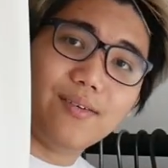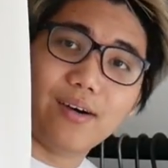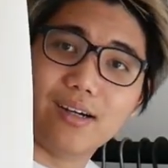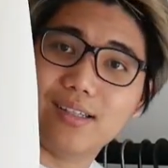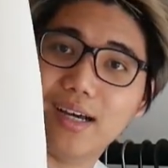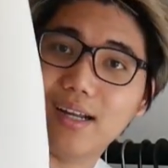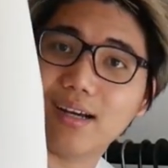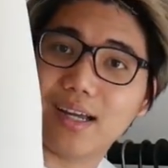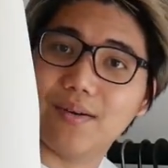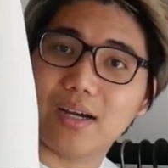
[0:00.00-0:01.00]
thì mọi người thấy
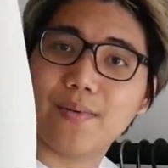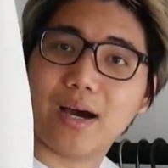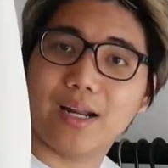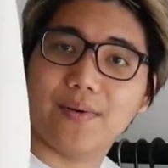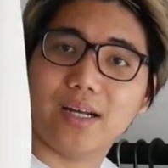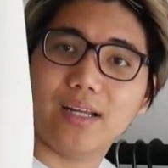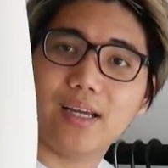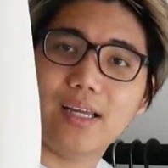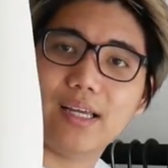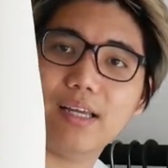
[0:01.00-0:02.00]
là khi mà các bạn này bạn ấy
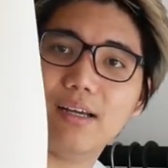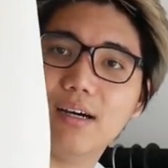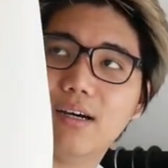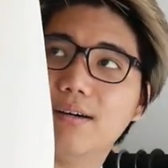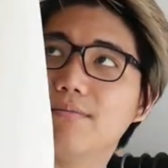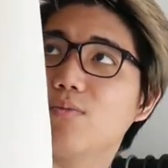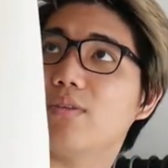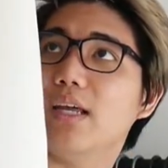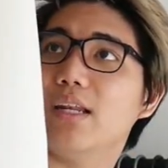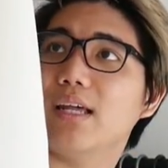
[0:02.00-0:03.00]
ghi cái uh, thông
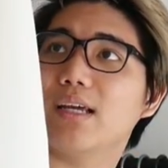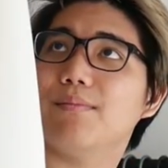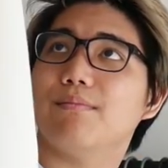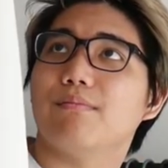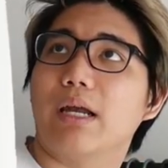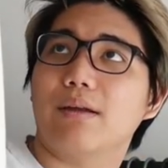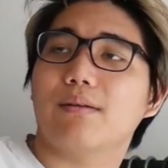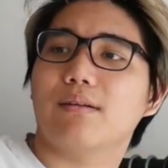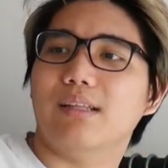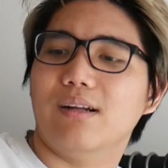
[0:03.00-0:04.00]
tin lên cái bịch
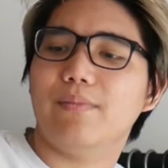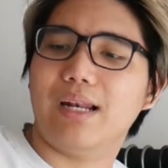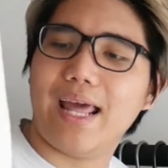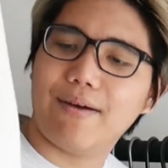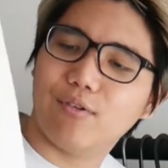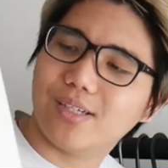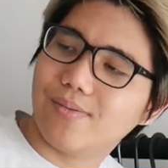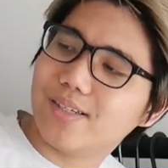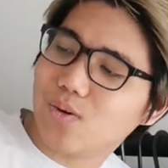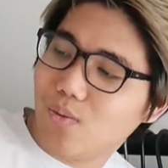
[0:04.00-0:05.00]
thì nó bị lem vào trong
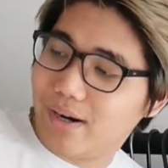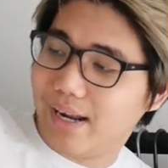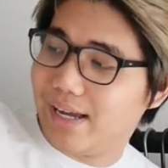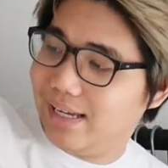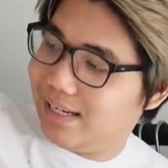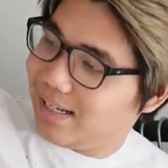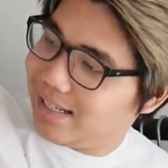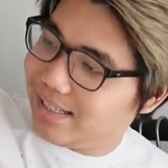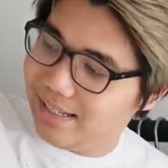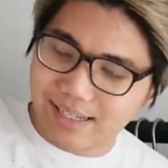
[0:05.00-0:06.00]
cái chiếc quần này
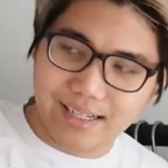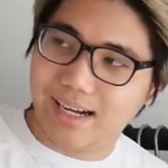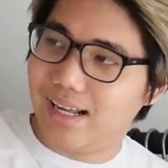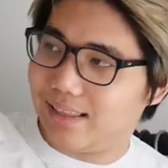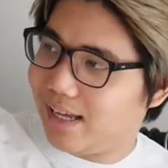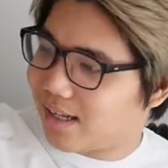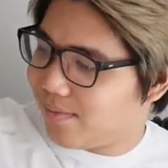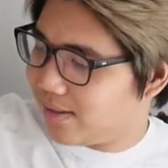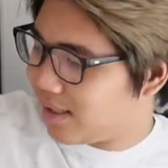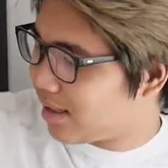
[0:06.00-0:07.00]
thì khá là tiếc,
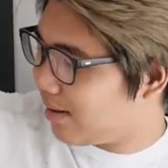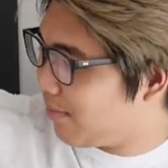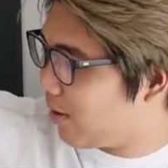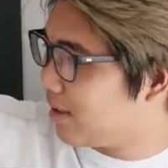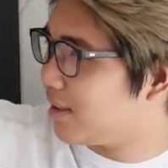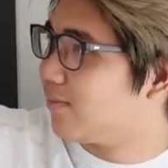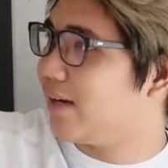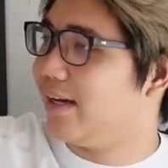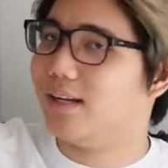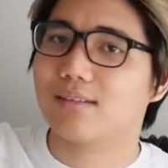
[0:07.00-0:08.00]
nhưng mà chắc là mọi người sẽ không
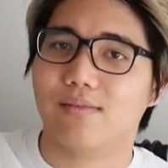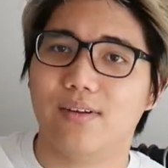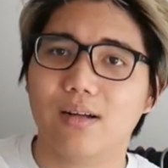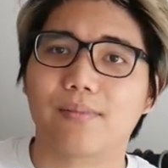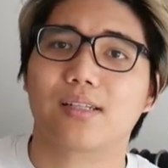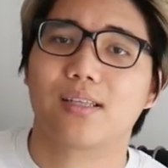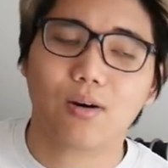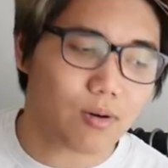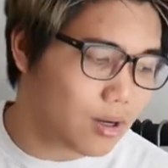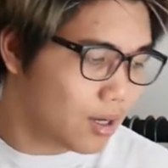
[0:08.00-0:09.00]
để ý đó, tại vì nó là mặt
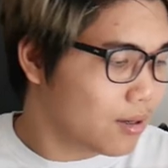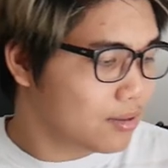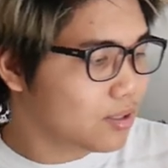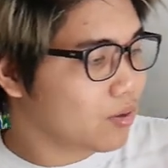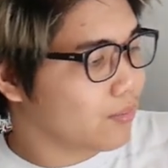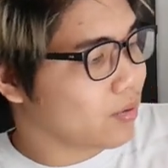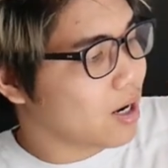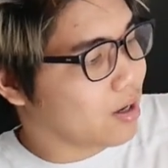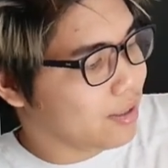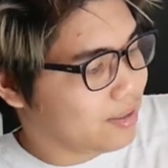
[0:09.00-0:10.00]
sau. Chiếc quần màu
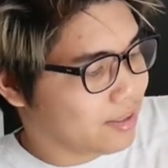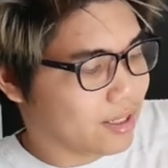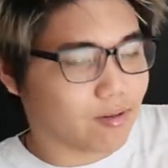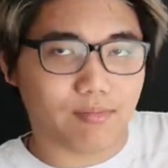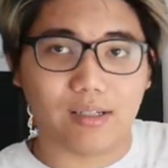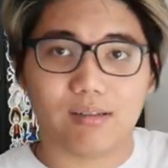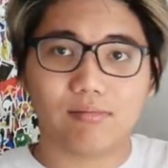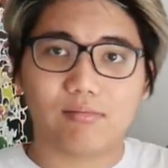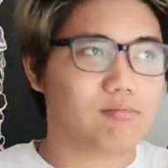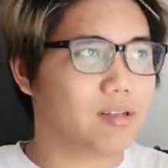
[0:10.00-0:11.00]
đỏ này thì kiểu mình
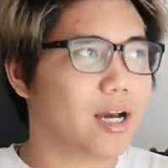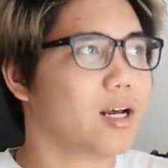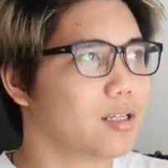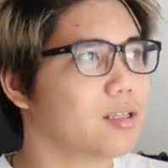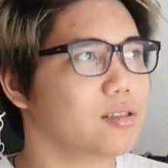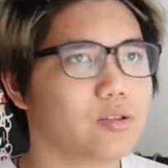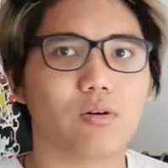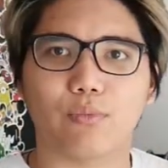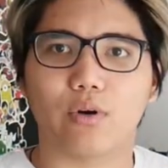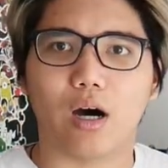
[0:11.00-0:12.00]
khá là thích chiếc
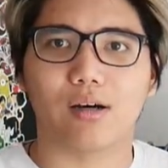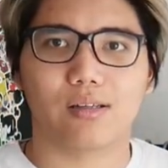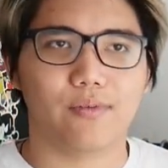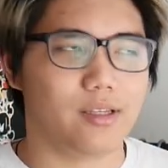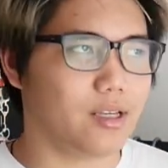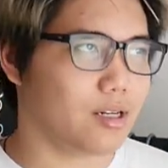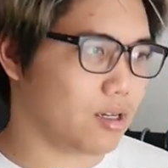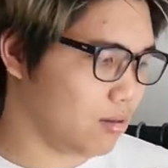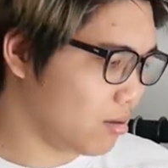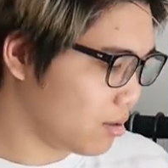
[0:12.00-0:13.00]
quần màu đỏ, tại vì nhìn
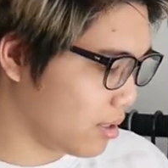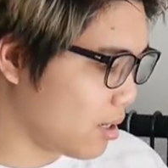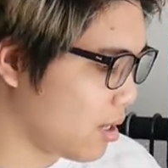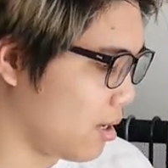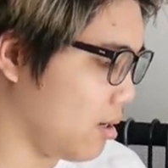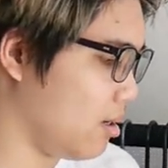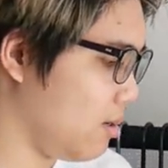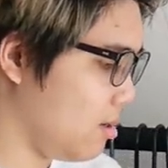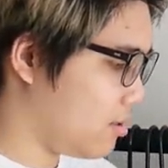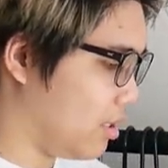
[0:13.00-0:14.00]
nó khá là
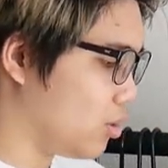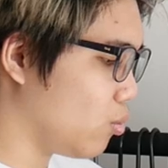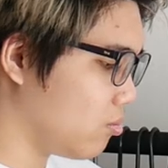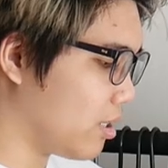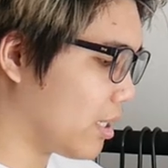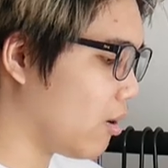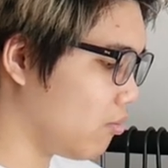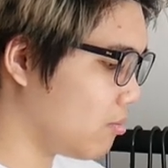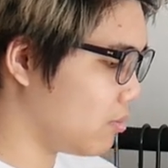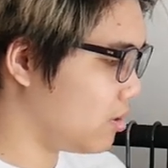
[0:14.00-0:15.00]
trẻ trung, năng động.
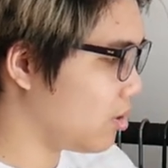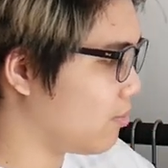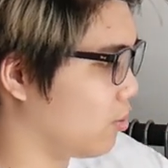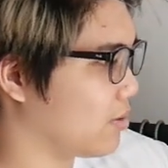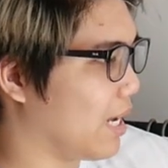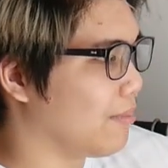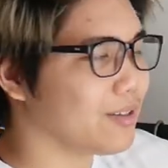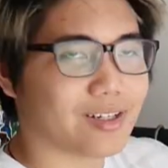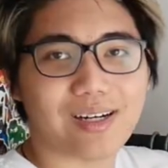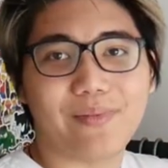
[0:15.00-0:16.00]
Chiếc quần màu xám
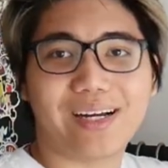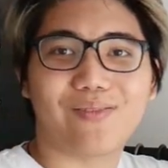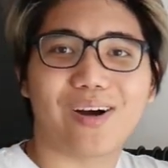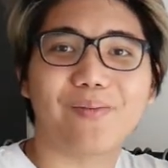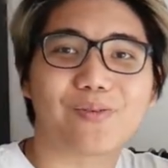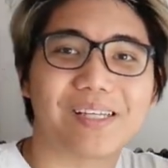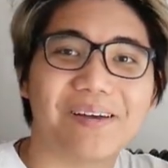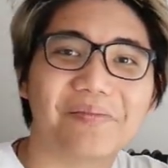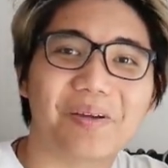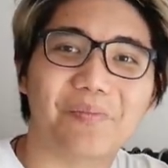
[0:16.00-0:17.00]
bây giờ là mình không có màu
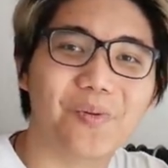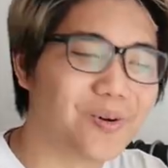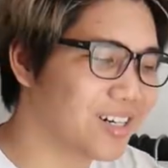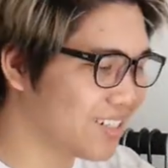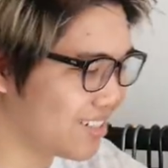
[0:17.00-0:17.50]
xám, mình mua.